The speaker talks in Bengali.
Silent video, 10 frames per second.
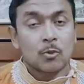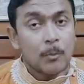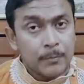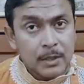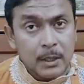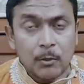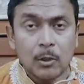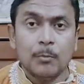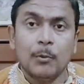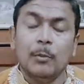সবচেয়ে
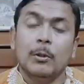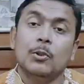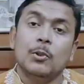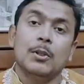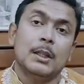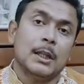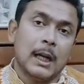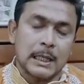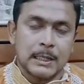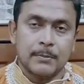বড় পরিবর্তন
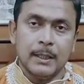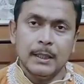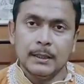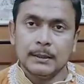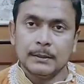যেটা আসবে